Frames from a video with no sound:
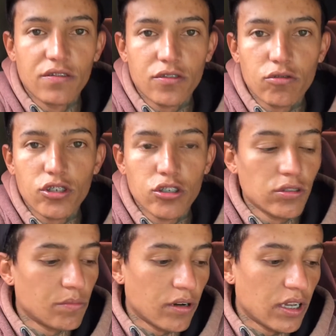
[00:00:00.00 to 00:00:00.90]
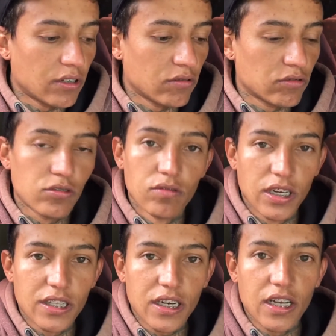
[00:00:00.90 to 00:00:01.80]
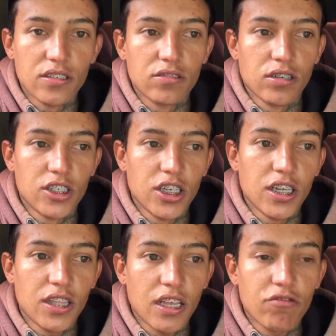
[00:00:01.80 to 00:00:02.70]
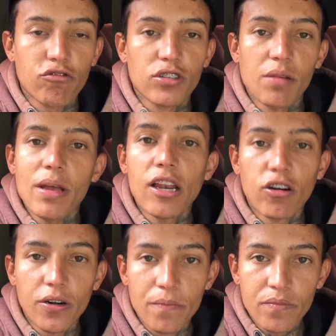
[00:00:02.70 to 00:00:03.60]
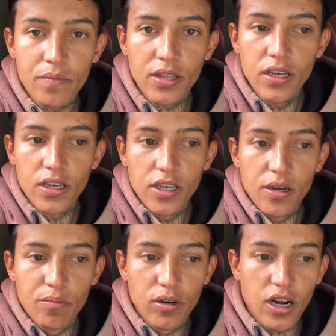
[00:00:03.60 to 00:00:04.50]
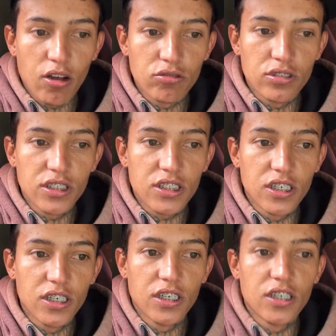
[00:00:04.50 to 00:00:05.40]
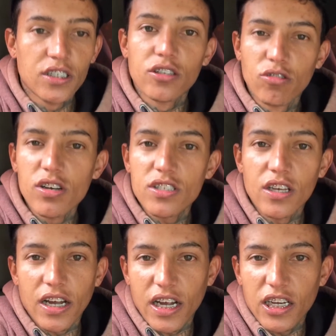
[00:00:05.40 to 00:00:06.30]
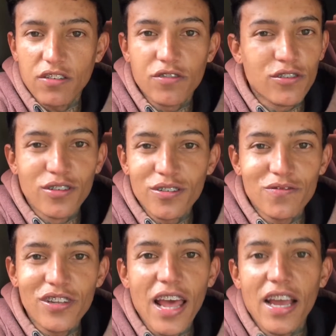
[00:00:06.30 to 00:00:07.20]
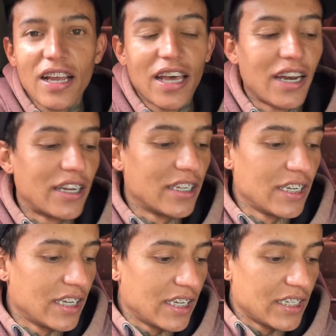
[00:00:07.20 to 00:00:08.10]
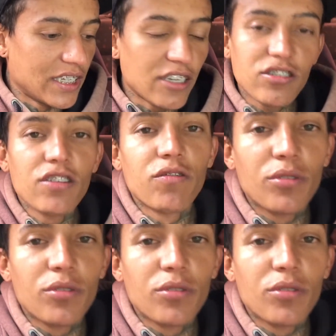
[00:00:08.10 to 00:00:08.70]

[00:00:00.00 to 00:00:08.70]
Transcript: Ficou show de bola o som ali atrás. Eu achei até que ficou até melhor por causa de ser de 12, a caixa ficou filé, galera. E é isso aí, eu vou